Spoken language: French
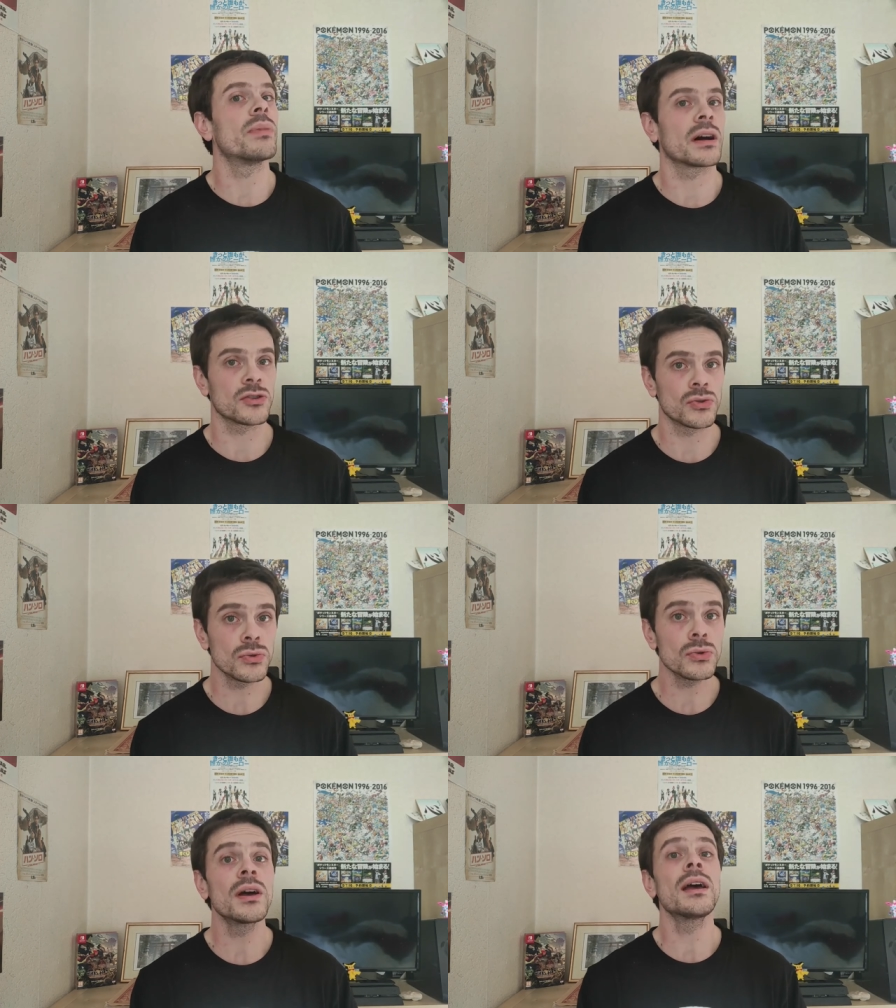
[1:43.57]
par
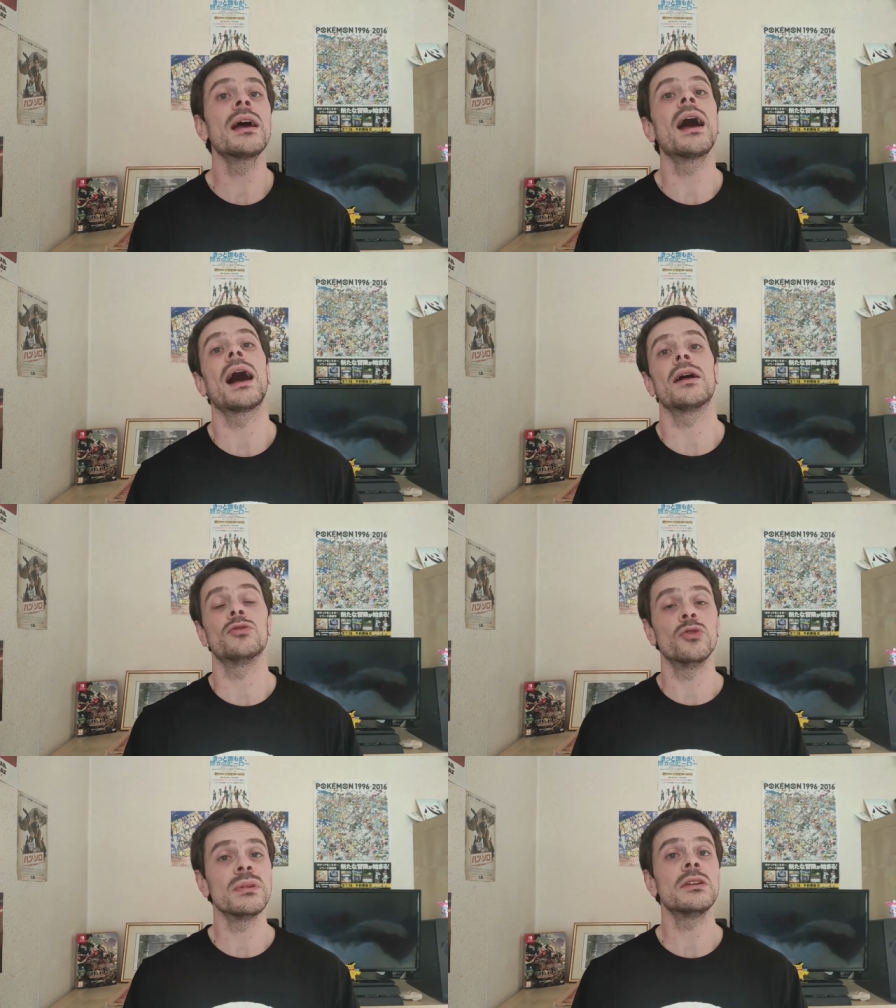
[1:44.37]
jour à
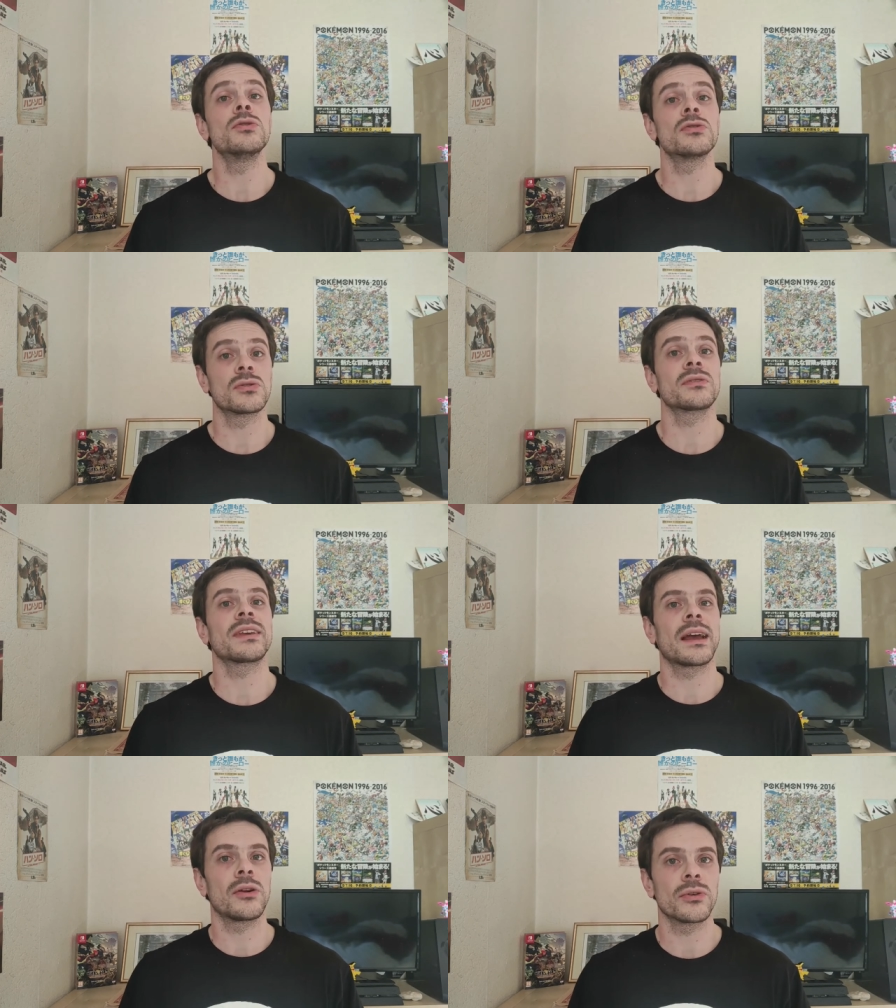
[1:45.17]
2200
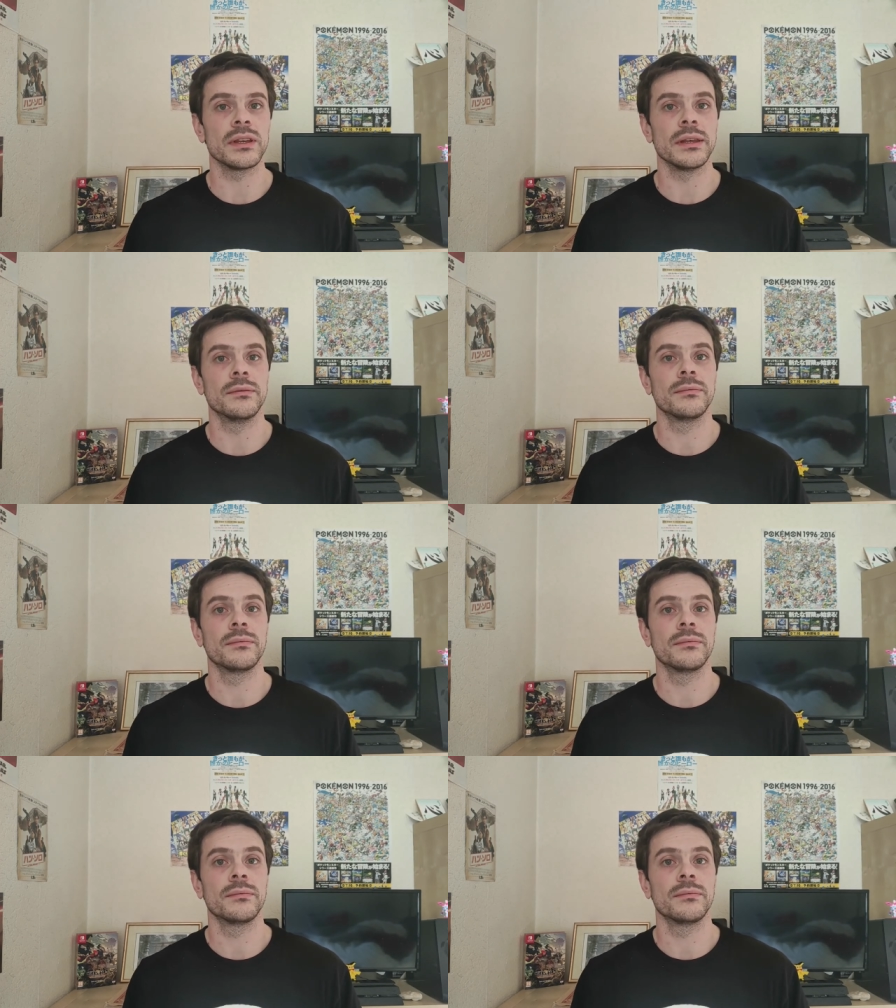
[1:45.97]
calories.